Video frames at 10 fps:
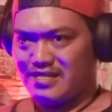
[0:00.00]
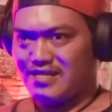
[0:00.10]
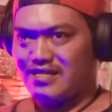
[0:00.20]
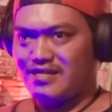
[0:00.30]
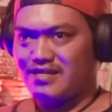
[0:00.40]

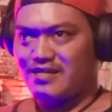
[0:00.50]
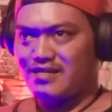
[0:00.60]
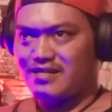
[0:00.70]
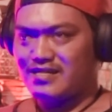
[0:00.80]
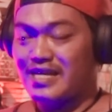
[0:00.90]

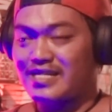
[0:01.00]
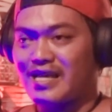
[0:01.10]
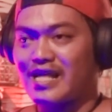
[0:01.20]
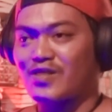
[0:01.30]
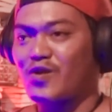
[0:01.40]
Eh, dari
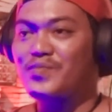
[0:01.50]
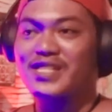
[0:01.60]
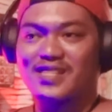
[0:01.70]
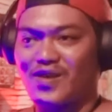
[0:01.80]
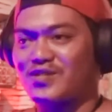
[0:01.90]
atau
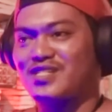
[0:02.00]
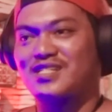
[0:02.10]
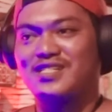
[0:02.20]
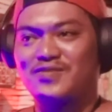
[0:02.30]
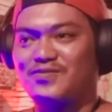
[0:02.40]

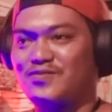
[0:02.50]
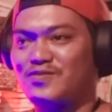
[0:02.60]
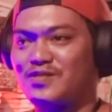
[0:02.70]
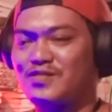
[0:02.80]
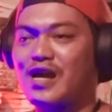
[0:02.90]
mitos itu uh
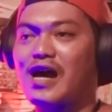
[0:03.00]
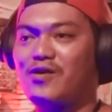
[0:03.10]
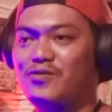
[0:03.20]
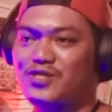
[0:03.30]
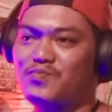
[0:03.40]
-huh.
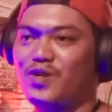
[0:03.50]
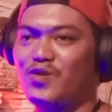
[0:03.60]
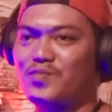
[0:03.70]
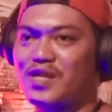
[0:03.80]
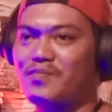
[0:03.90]
jauh
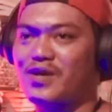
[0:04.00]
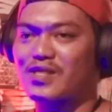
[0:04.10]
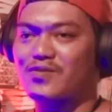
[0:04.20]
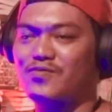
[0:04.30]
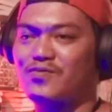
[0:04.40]
sebelumnya
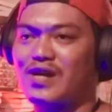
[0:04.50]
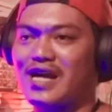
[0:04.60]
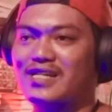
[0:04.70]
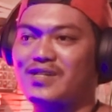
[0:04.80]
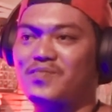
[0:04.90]
batu
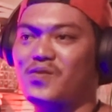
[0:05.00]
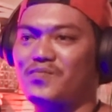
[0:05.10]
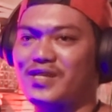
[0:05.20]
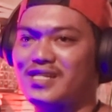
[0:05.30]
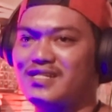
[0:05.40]
akik
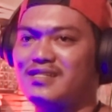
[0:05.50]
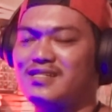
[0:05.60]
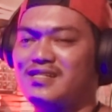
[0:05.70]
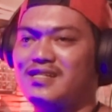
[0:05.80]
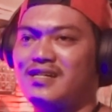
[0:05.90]
booming
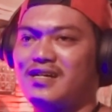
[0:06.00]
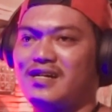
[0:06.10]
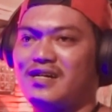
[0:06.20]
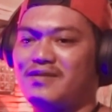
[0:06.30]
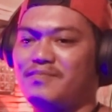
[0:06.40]
uh -huh. Eh,
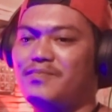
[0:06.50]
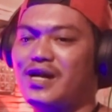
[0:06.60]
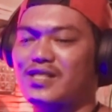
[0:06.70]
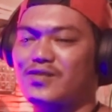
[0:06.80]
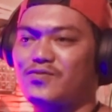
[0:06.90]
uh,
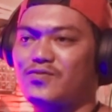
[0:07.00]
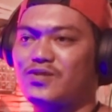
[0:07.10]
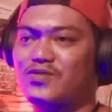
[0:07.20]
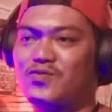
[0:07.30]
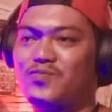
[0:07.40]
batu
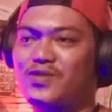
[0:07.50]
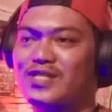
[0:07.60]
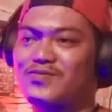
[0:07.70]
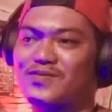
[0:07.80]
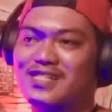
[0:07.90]
petubung
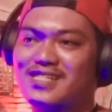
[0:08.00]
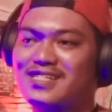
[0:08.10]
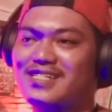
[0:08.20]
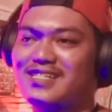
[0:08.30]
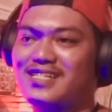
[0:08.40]
itu
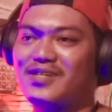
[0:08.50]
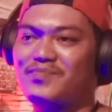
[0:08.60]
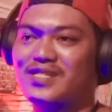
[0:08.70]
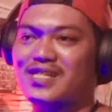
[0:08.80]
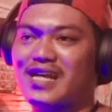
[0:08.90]
tersendiri
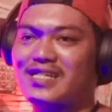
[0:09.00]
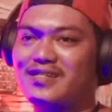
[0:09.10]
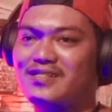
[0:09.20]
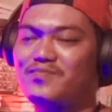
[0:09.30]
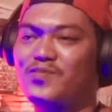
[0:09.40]

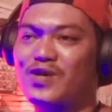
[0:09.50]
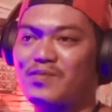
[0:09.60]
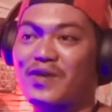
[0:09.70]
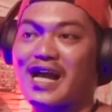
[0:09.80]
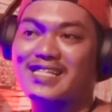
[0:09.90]
dipercaya
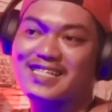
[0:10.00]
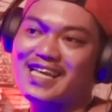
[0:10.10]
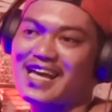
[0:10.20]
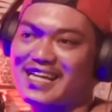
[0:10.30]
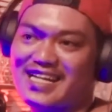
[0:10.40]
buat
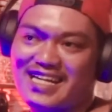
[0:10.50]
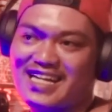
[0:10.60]
pengasian